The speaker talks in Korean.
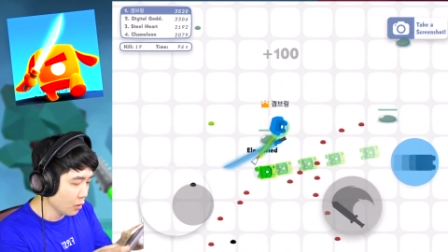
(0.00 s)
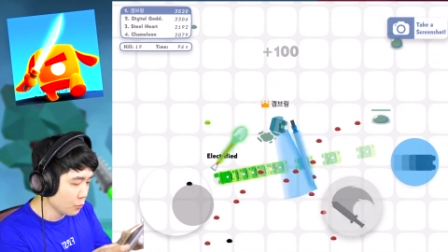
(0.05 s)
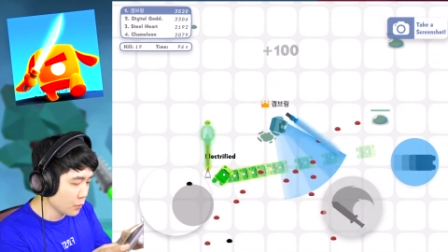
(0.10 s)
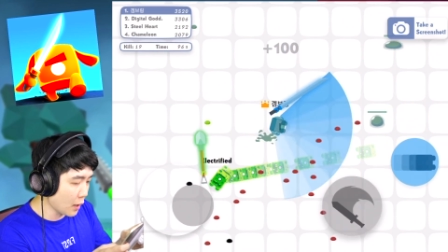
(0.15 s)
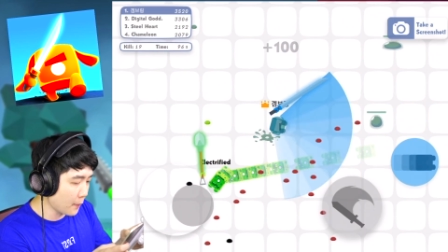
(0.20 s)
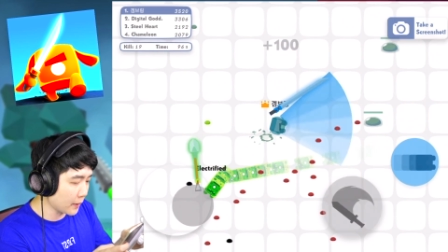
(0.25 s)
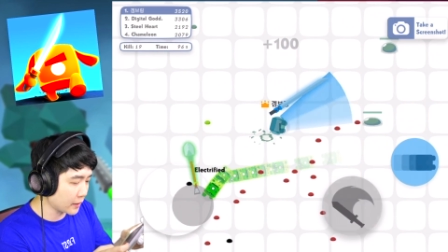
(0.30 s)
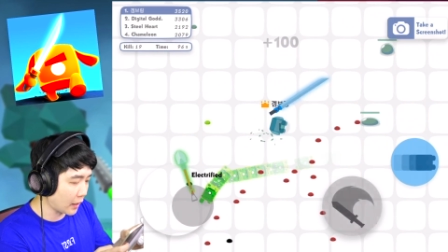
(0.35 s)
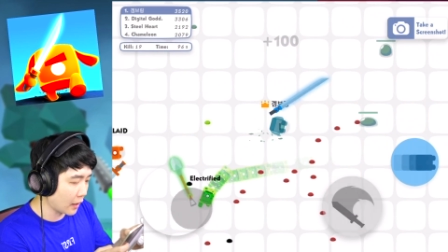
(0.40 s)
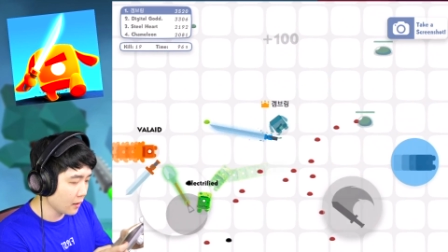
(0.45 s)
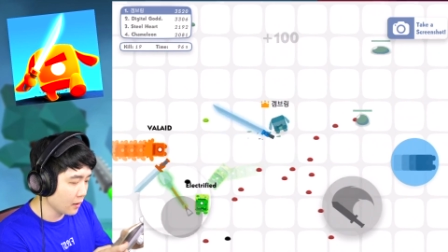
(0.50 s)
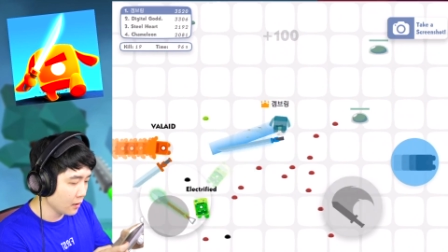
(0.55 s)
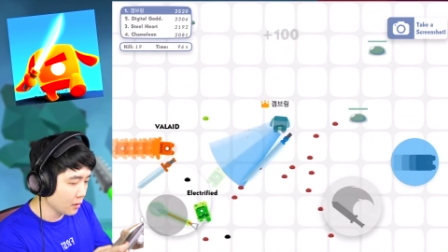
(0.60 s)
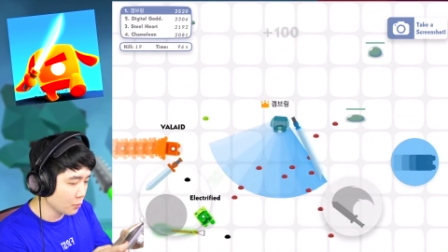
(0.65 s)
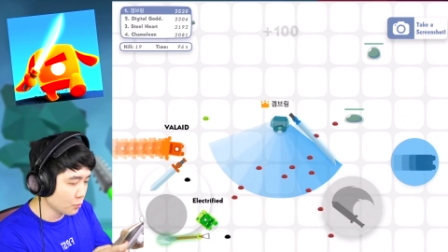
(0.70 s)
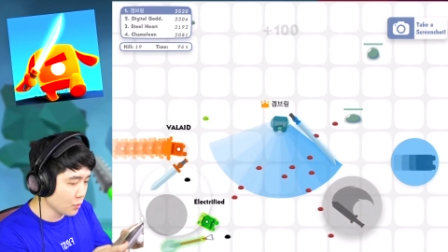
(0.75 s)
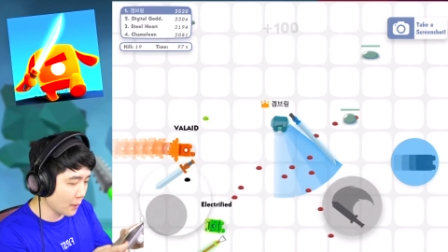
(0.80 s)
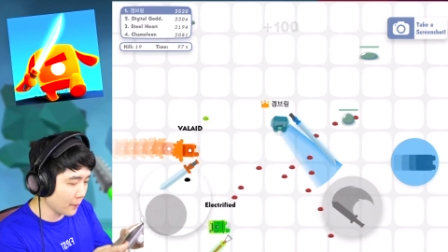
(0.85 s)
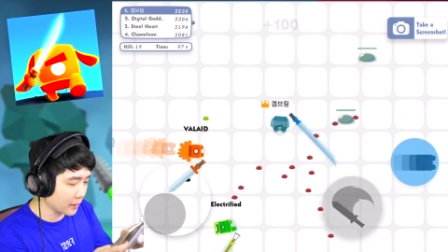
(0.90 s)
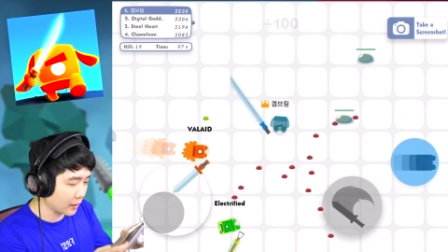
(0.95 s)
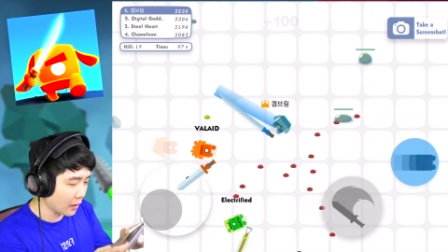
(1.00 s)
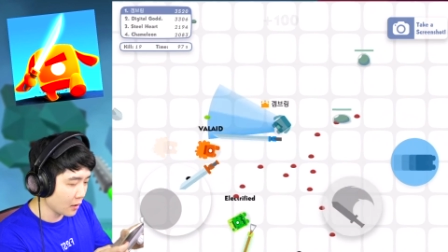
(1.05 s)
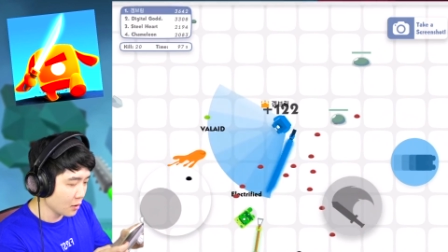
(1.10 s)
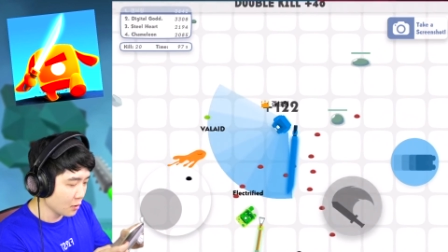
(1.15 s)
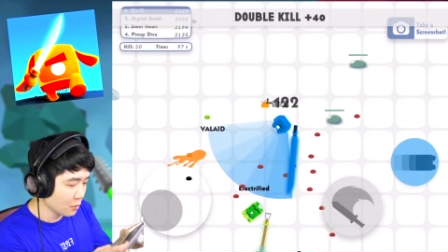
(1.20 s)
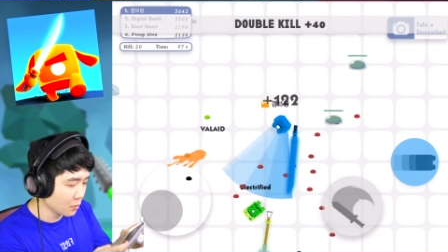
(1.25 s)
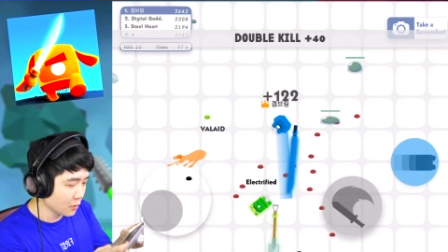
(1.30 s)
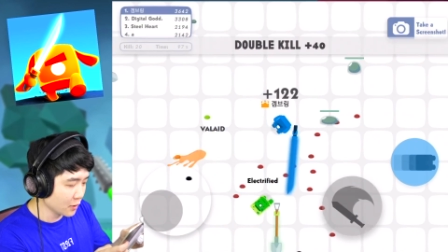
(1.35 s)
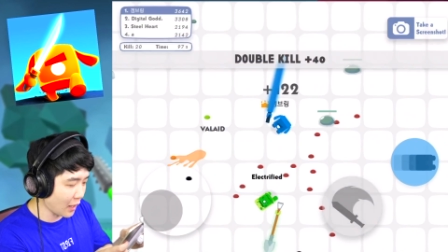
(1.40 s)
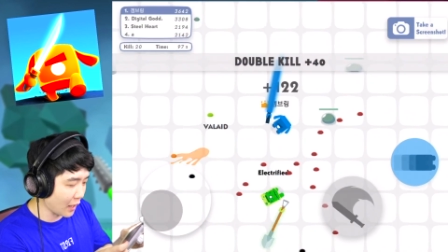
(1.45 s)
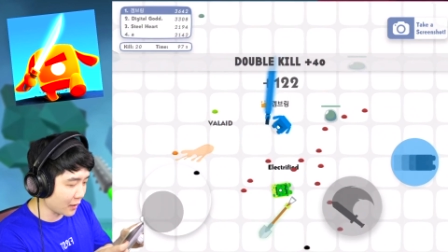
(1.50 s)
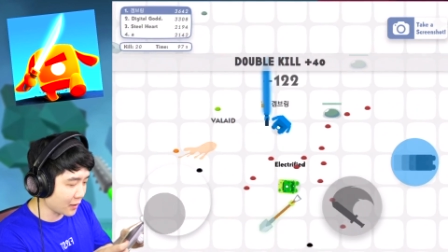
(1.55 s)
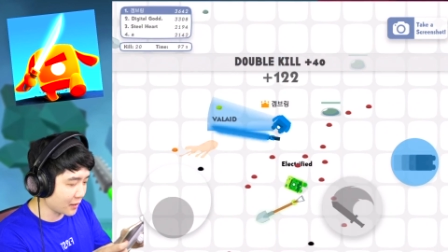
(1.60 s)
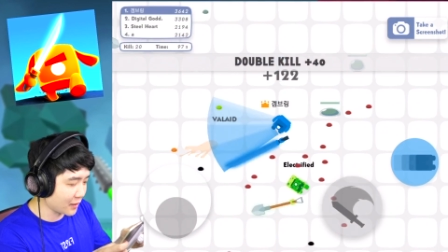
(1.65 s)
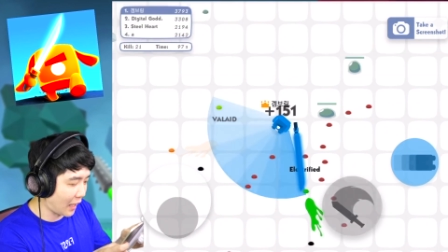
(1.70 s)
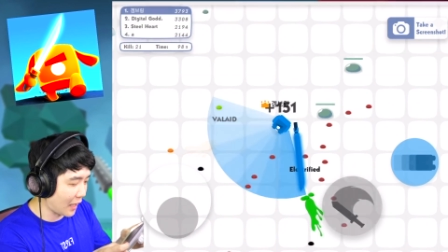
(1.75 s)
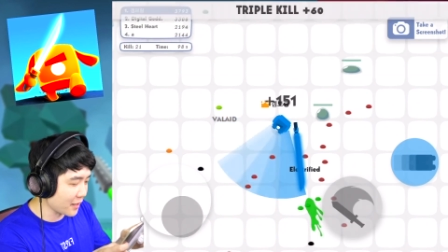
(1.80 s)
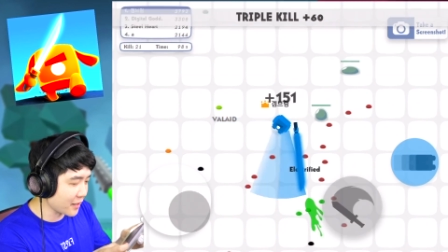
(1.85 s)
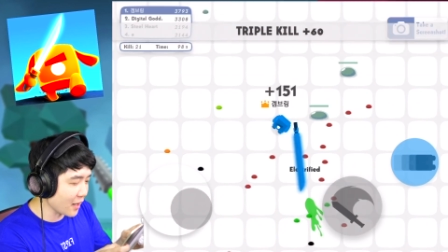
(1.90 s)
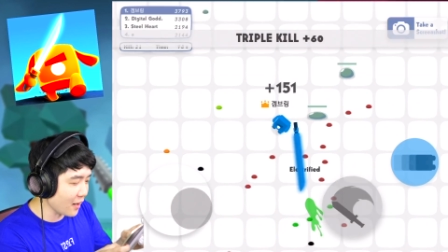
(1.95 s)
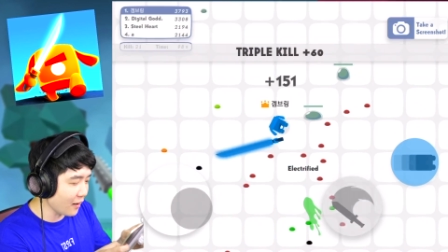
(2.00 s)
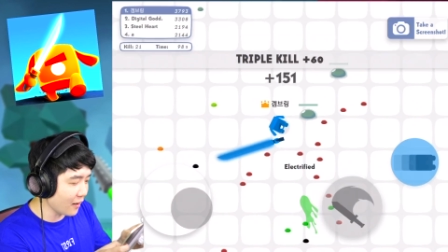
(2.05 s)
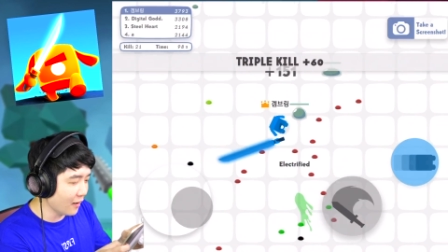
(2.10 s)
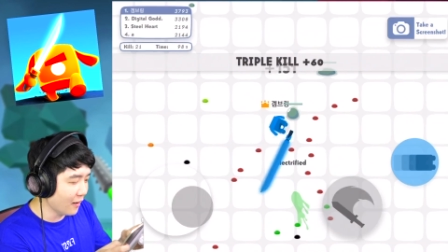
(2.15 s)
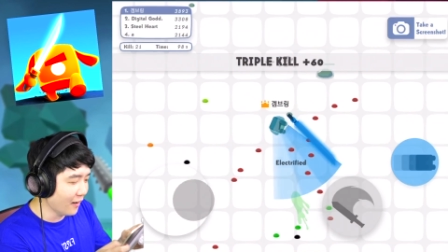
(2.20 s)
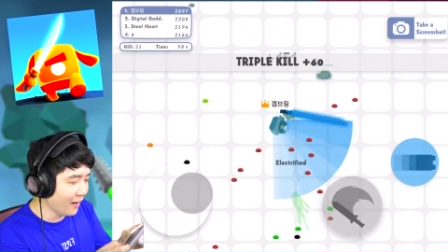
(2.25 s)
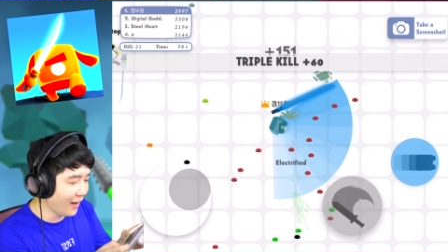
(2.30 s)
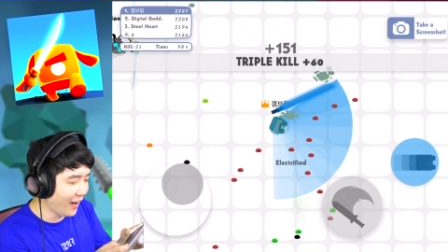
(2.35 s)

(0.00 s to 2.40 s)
위험하다. 야 갈겨.